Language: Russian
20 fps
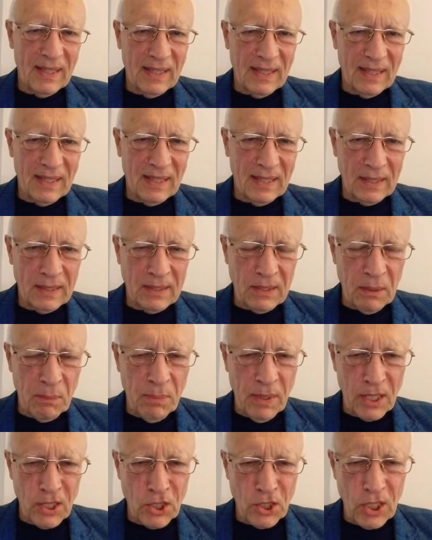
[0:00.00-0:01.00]
Э,
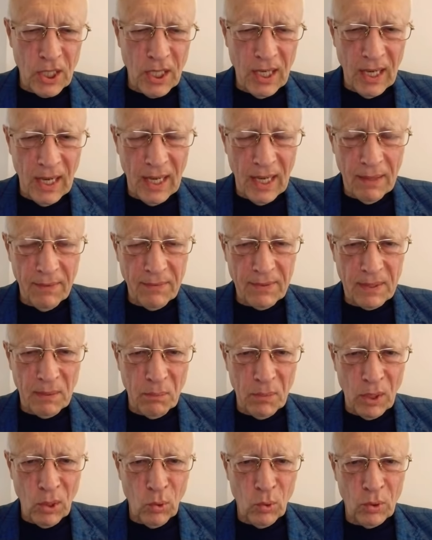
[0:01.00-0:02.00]
себя сжигая в
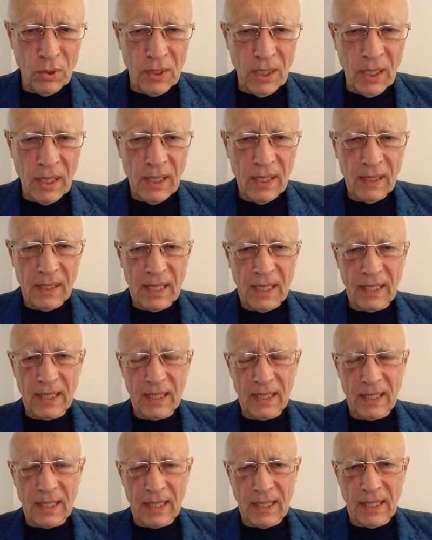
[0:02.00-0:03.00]
самолетах,
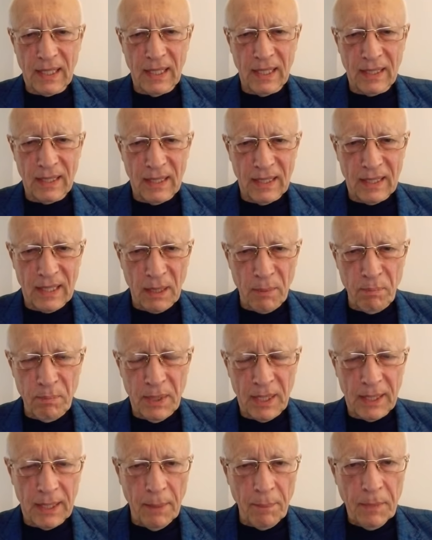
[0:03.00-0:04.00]
как ракеты,
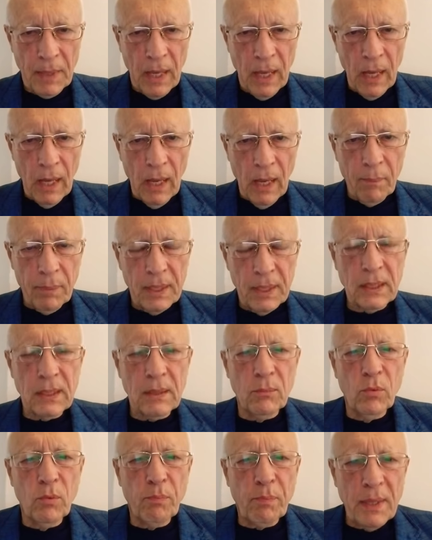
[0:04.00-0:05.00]
торпеды.
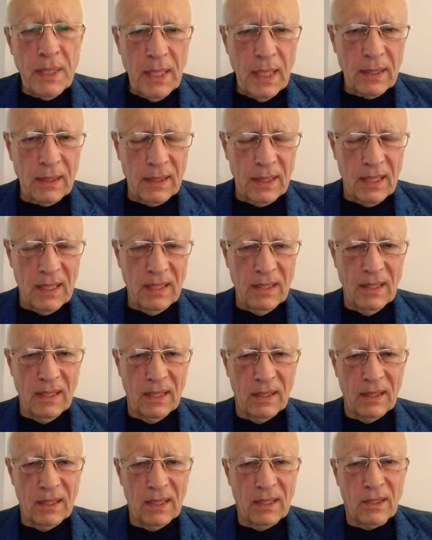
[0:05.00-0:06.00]
Поэтому понятное
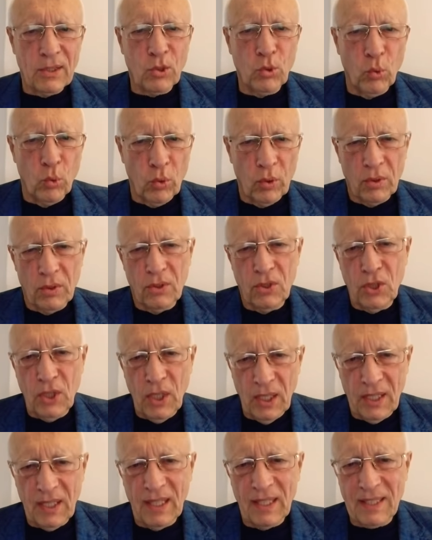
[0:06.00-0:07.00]
дело, кто
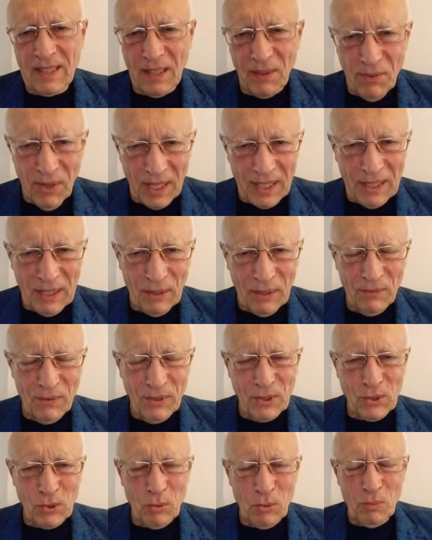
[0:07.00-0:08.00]
Чехия, Словакия
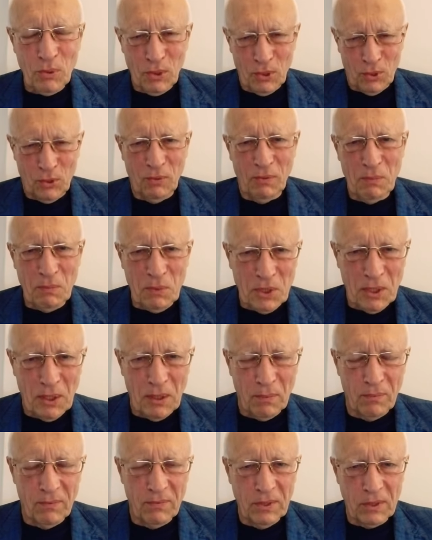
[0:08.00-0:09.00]
выступит, кто
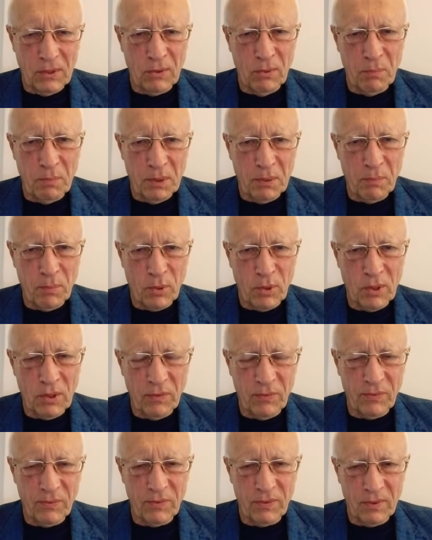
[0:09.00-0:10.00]
вообще выступит
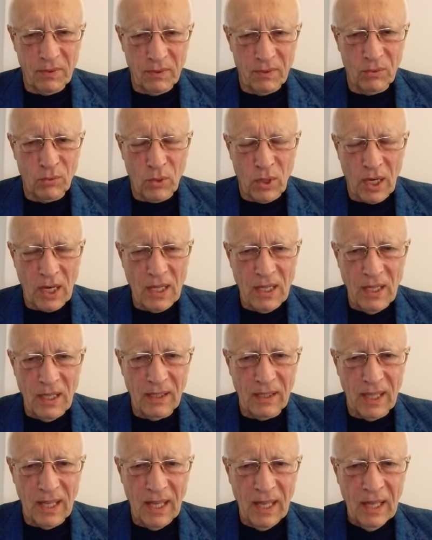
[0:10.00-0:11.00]
против
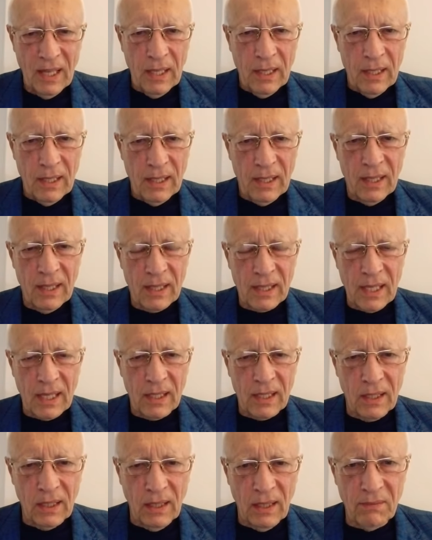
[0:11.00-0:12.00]
Украины э,
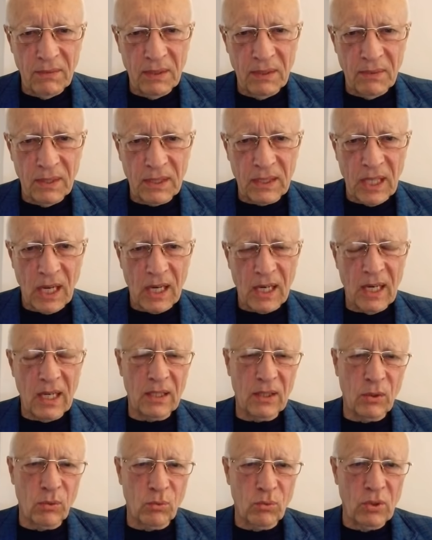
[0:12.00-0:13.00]
как главного
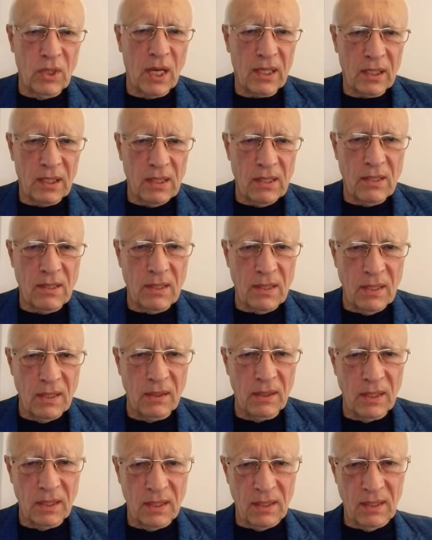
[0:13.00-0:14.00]
тарана ударной
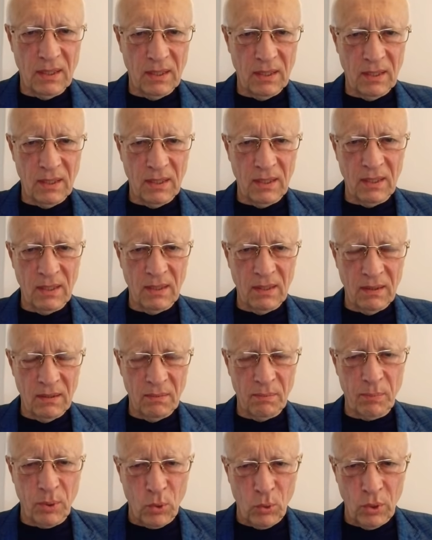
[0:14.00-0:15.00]
силы
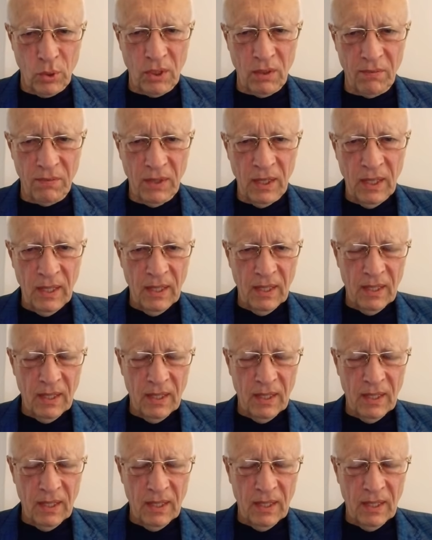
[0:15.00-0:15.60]
э, против